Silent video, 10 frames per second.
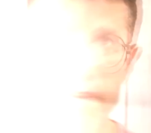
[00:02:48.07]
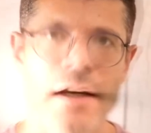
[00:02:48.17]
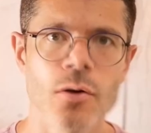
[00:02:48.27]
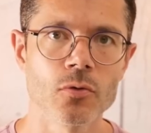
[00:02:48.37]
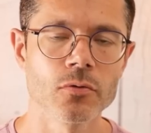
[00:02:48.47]

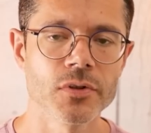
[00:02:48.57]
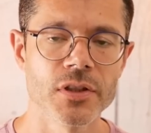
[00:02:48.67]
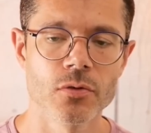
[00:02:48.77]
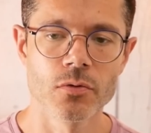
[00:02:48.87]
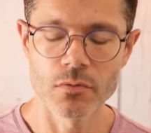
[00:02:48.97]
Alors on
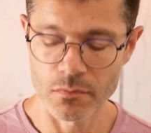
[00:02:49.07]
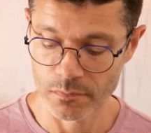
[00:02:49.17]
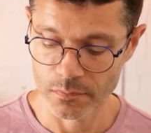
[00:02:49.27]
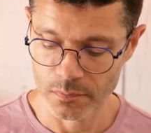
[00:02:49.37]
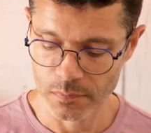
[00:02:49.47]
continue.
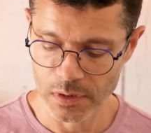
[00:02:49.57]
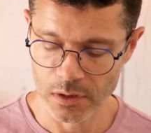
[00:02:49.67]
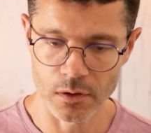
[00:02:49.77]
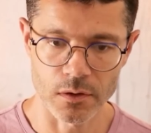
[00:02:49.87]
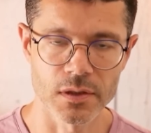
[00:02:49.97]

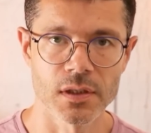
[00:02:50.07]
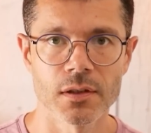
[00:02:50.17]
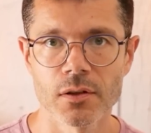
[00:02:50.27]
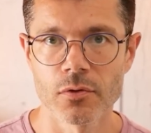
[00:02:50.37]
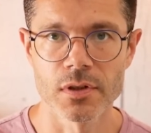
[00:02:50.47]
Alors certains ne le